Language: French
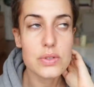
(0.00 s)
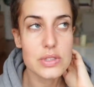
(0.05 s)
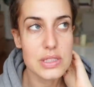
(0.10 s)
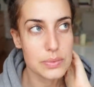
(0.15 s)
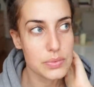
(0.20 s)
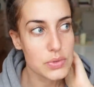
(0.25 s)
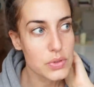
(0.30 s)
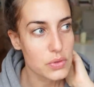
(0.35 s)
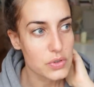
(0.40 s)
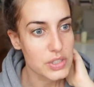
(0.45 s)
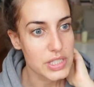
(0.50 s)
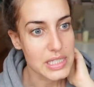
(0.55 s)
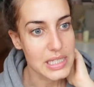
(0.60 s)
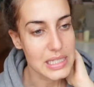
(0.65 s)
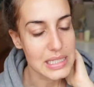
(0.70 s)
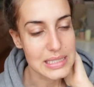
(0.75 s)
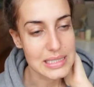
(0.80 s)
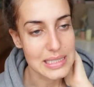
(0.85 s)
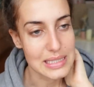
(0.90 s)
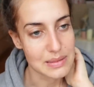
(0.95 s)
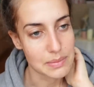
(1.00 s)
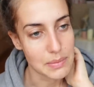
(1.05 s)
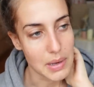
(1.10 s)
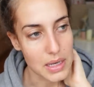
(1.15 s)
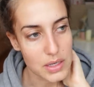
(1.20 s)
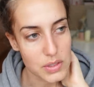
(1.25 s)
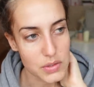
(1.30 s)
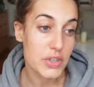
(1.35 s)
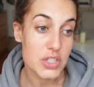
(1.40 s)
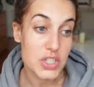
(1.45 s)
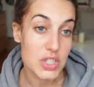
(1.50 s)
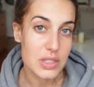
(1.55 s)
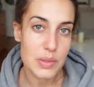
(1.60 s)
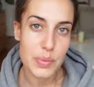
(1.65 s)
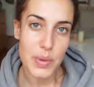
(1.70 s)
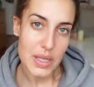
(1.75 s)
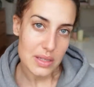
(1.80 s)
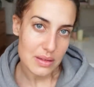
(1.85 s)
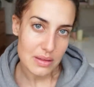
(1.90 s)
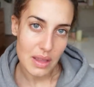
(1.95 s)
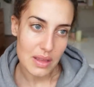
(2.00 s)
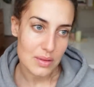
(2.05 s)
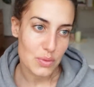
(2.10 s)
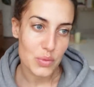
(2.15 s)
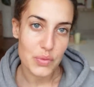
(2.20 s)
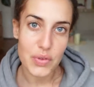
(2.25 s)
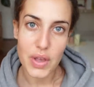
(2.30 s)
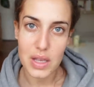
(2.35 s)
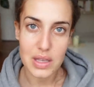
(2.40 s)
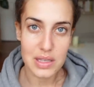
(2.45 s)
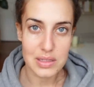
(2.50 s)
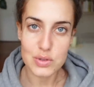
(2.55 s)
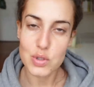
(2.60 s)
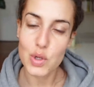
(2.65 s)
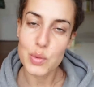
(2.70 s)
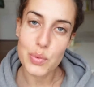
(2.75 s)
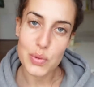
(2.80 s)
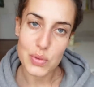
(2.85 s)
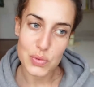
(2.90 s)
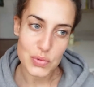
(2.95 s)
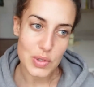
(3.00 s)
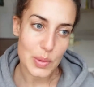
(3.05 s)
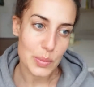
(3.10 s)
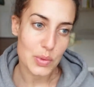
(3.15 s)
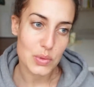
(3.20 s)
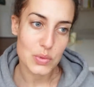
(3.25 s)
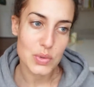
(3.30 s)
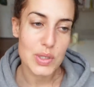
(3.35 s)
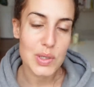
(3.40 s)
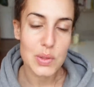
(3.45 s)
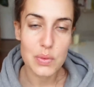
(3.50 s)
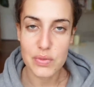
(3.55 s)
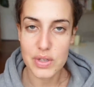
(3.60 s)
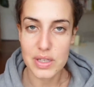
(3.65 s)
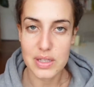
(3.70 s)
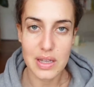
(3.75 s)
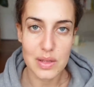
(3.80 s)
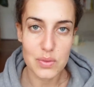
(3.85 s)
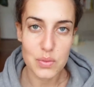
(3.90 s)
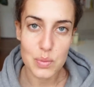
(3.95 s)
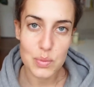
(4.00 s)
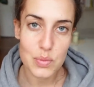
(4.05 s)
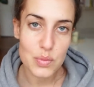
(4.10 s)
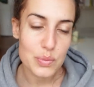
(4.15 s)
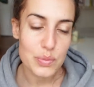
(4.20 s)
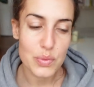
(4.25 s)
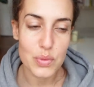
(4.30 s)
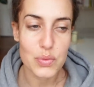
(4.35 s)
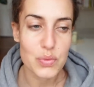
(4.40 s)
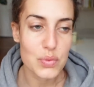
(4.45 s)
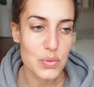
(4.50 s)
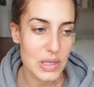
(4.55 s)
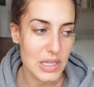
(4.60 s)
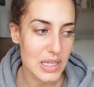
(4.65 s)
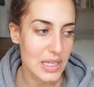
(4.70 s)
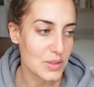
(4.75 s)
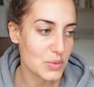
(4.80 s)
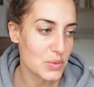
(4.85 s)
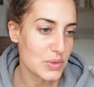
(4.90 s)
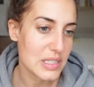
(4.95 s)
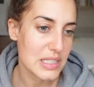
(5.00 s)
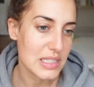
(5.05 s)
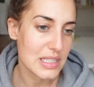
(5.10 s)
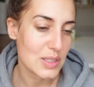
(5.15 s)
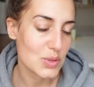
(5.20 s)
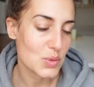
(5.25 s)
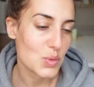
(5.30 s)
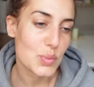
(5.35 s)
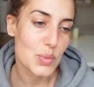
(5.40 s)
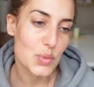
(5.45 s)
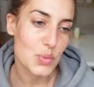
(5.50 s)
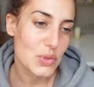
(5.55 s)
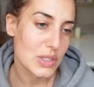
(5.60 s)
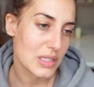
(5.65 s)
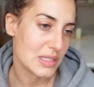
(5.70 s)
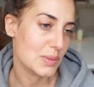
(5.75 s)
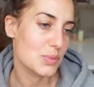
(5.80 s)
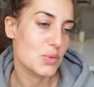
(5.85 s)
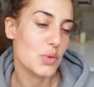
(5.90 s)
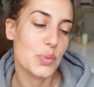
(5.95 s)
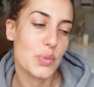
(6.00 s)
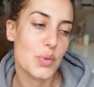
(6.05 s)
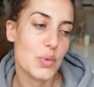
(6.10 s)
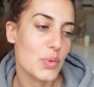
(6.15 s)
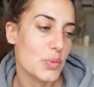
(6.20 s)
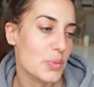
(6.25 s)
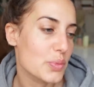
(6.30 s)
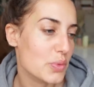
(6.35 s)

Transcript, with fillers: au début, quand j'ai créé cette marque, en fait, j'étais prête à ne faire qu'un seul produit, un produit qui conviendra à tout le monde, pour toutes les utilisations, pour tous les types de peau.